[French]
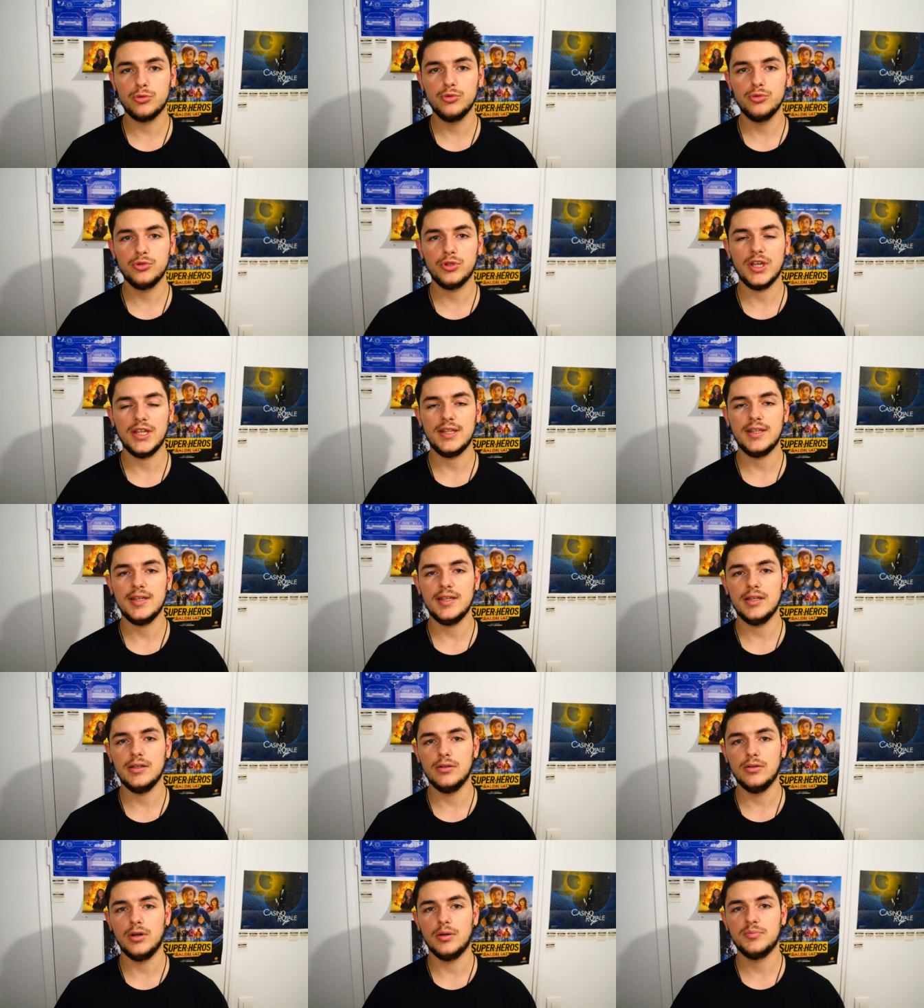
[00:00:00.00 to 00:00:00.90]
tout ce qui
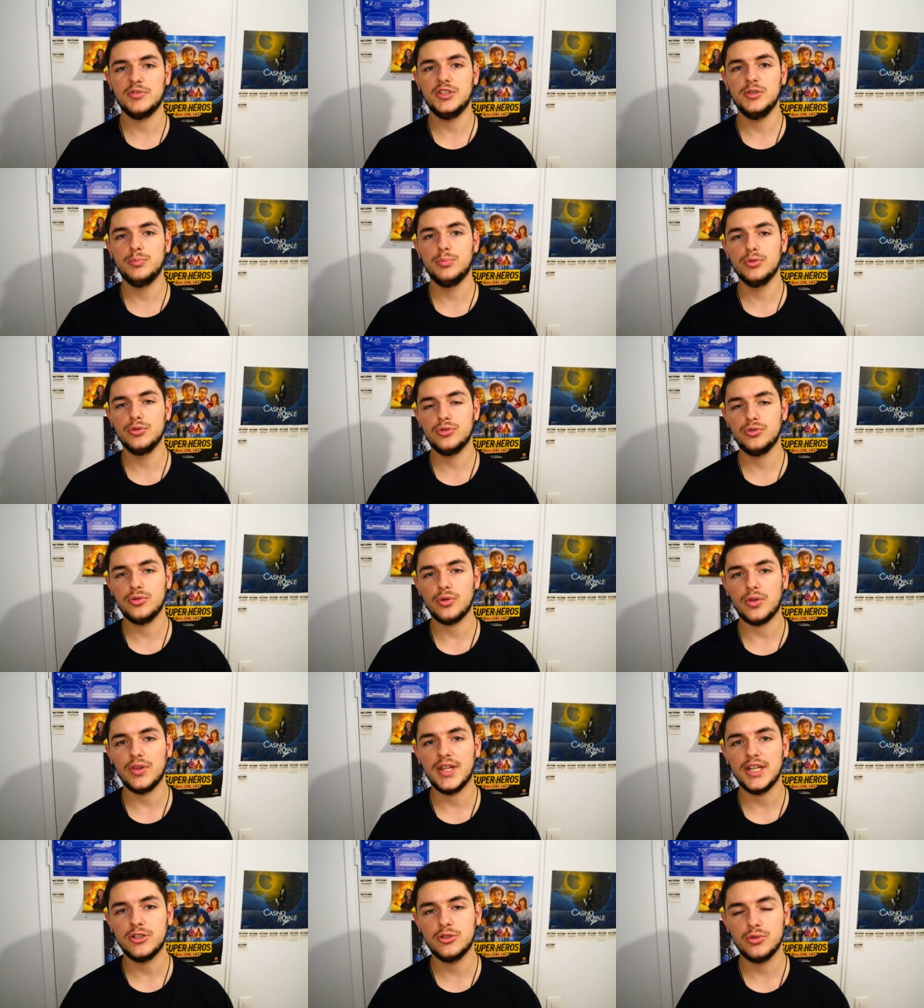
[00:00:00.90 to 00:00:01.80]
était un petit peu
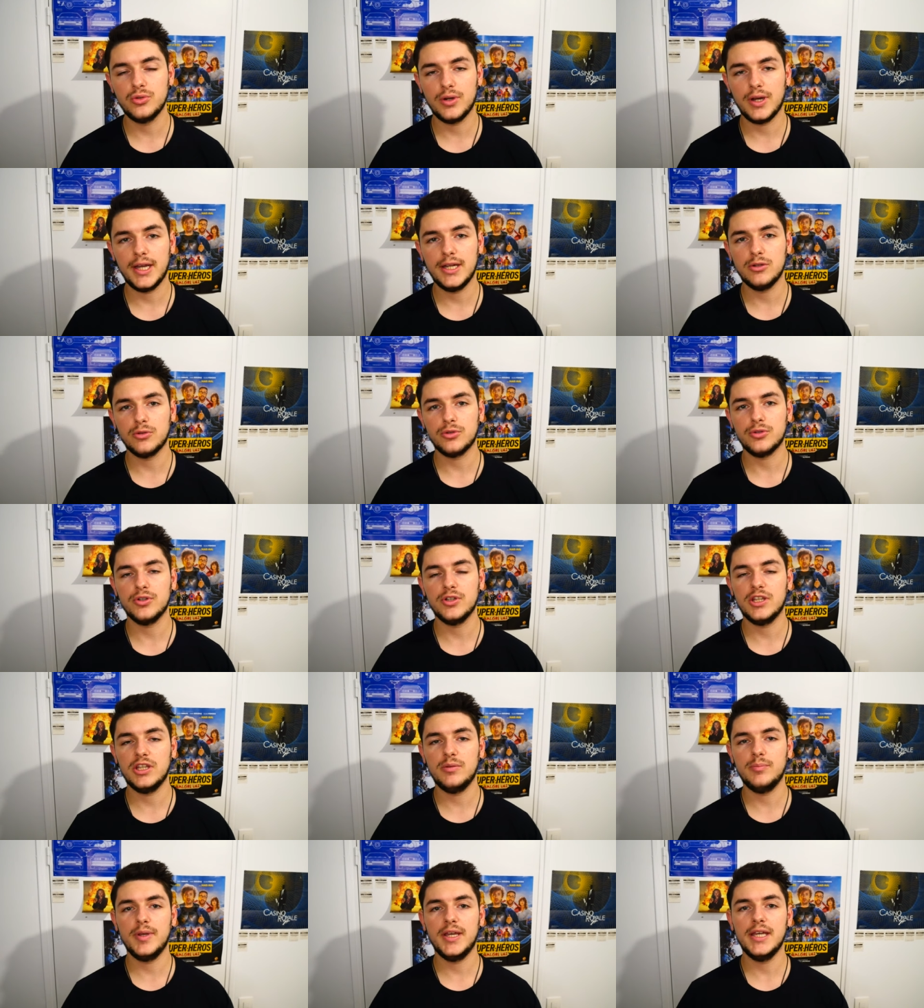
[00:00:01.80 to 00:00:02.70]
surnaturel entre
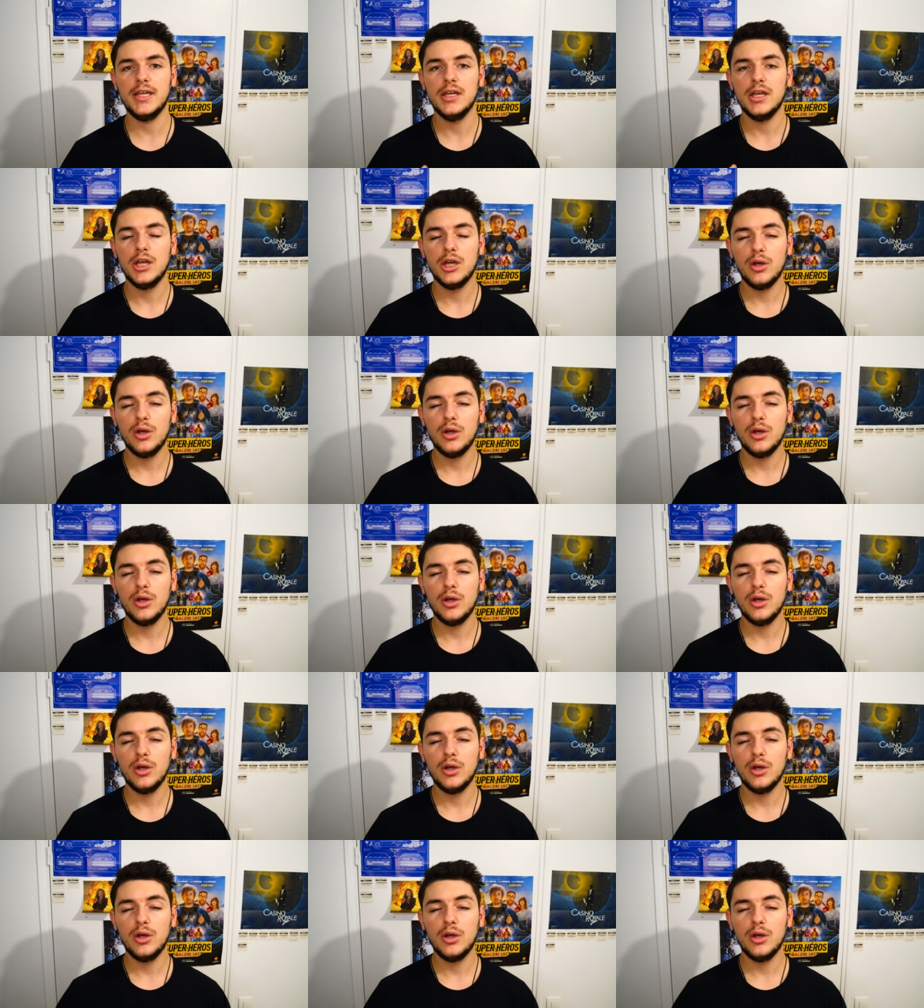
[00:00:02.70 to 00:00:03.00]
guillemets